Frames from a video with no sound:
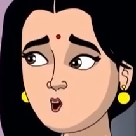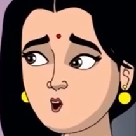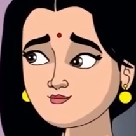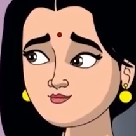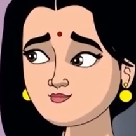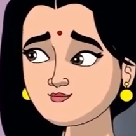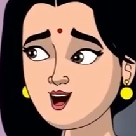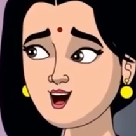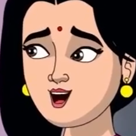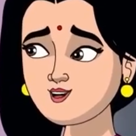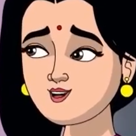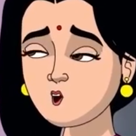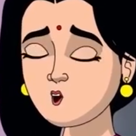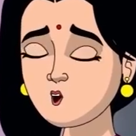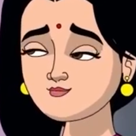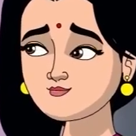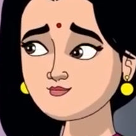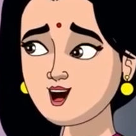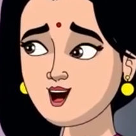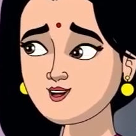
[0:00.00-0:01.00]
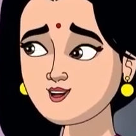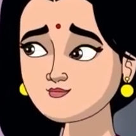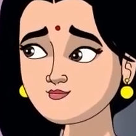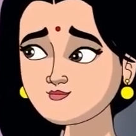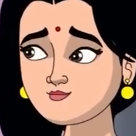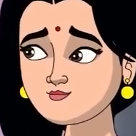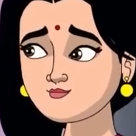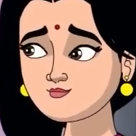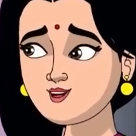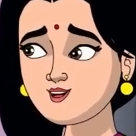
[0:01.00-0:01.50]
అత్తని అడిగితేనేమో
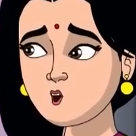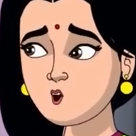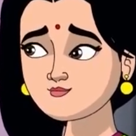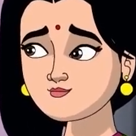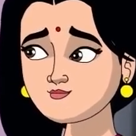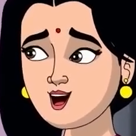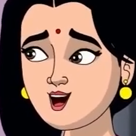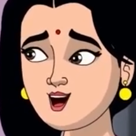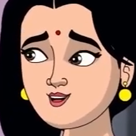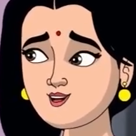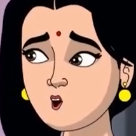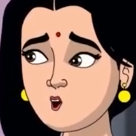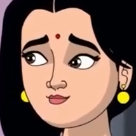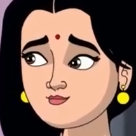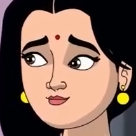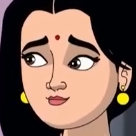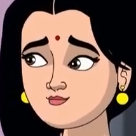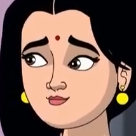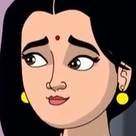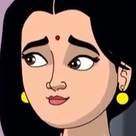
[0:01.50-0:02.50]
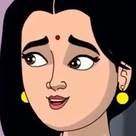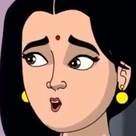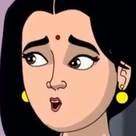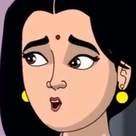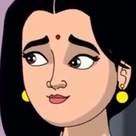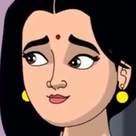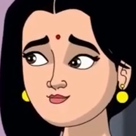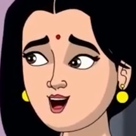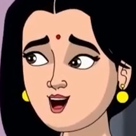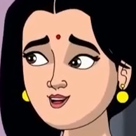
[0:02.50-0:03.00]
బిల్డప్ ఇస్తుంది
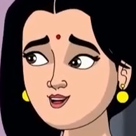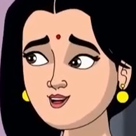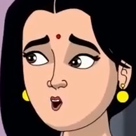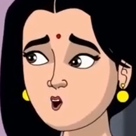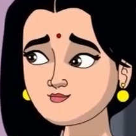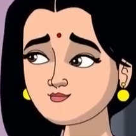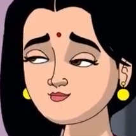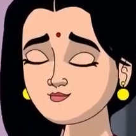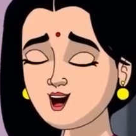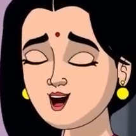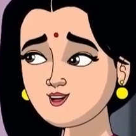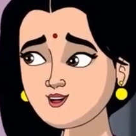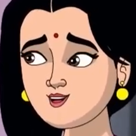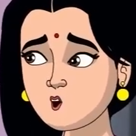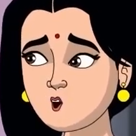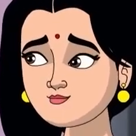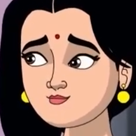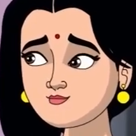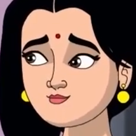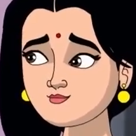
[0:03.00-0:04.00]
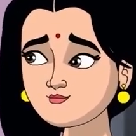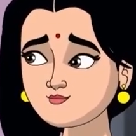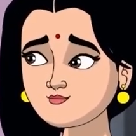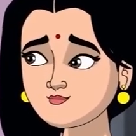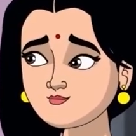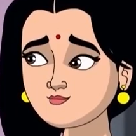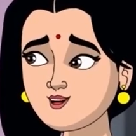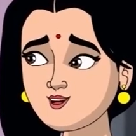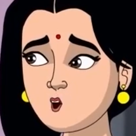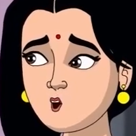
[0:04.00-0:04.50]
నాకిక వేరే దారే లేదు
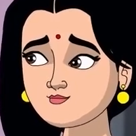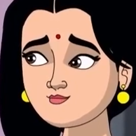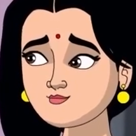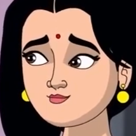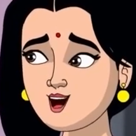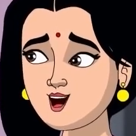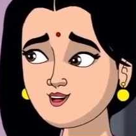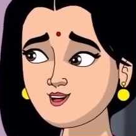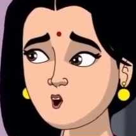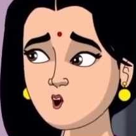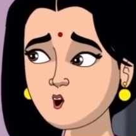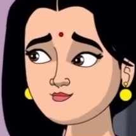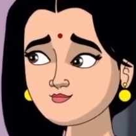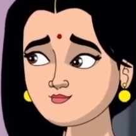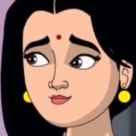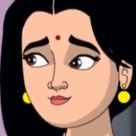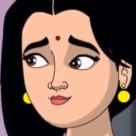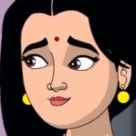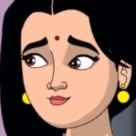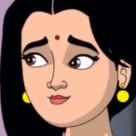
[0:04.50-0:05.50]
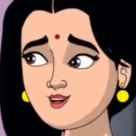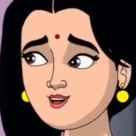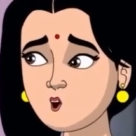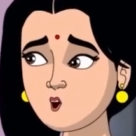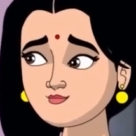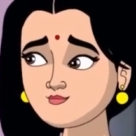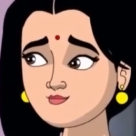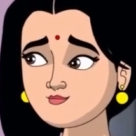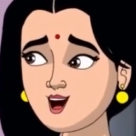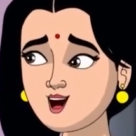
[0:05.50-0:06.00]
ఎలాగైనా సరే
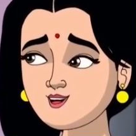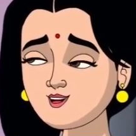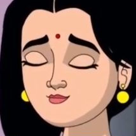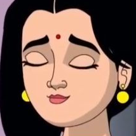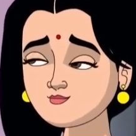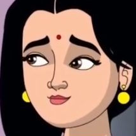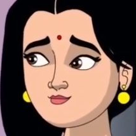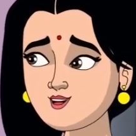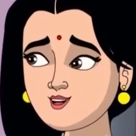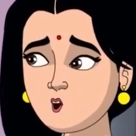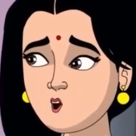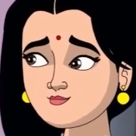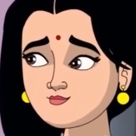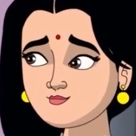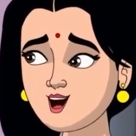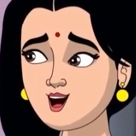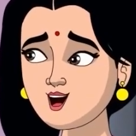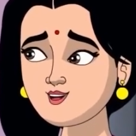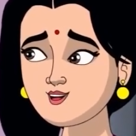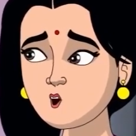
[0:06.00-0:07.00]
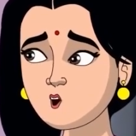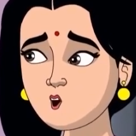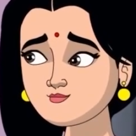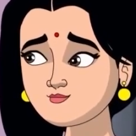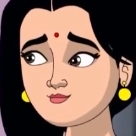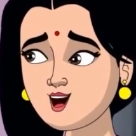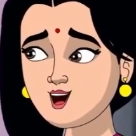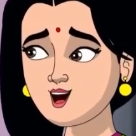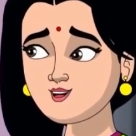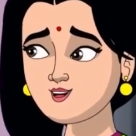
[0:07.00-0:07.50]
అత్త దగ్గరే పట్టు చీర
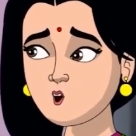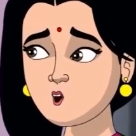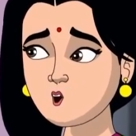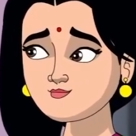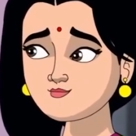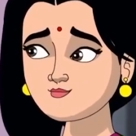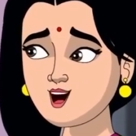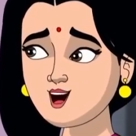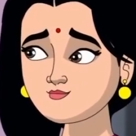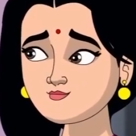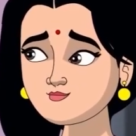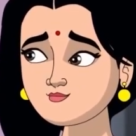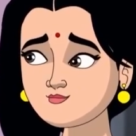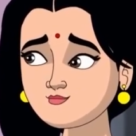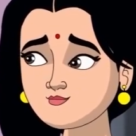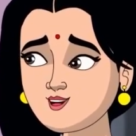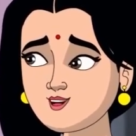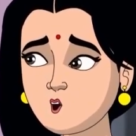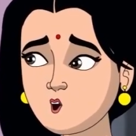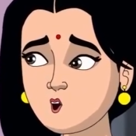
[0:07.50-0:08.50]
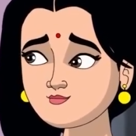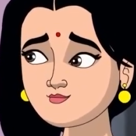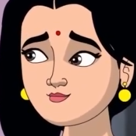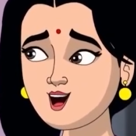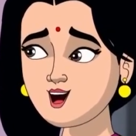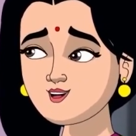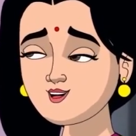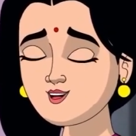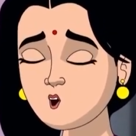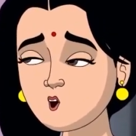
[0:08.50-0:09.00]
నగలు తీసుకొని
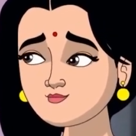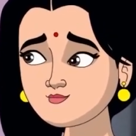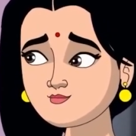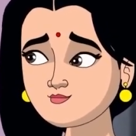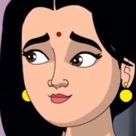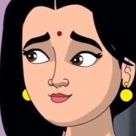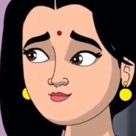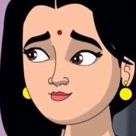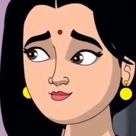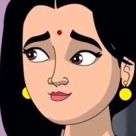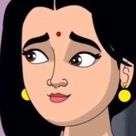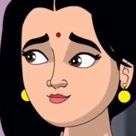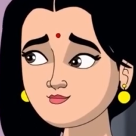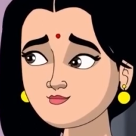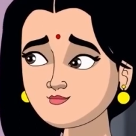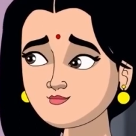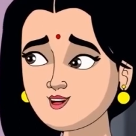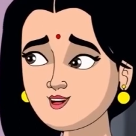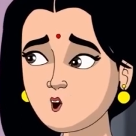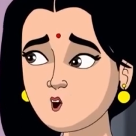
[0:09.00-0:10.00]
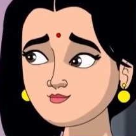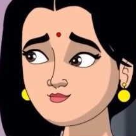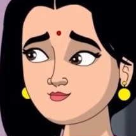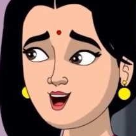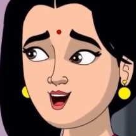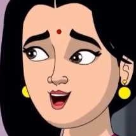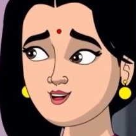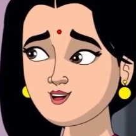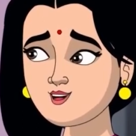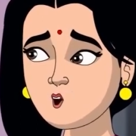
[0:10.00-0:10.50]
ఊరికెళ్ళి రావాలి ఓసారి
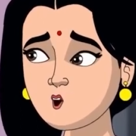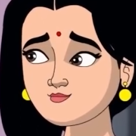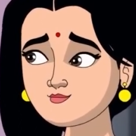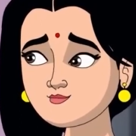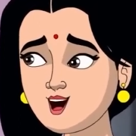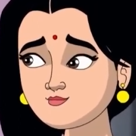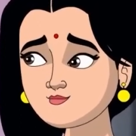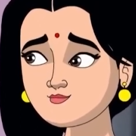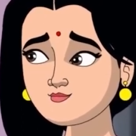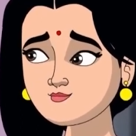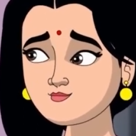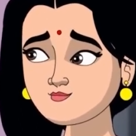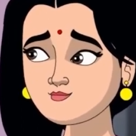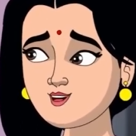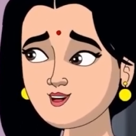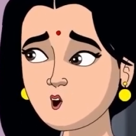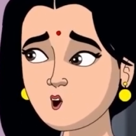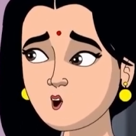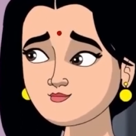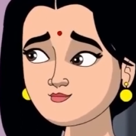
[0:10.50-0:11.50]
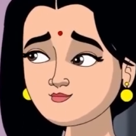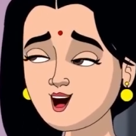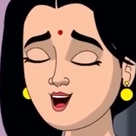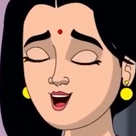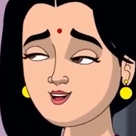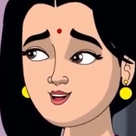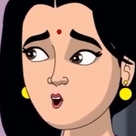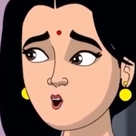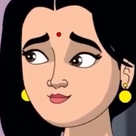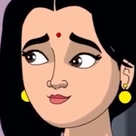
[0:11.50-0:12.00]
వెళ్ళి అడుగుతాను ఏమంటుందో
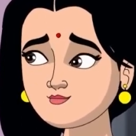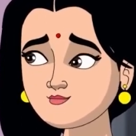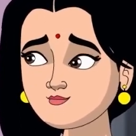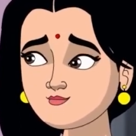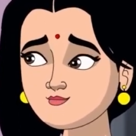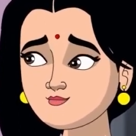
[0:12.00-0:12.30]
చూద్దాం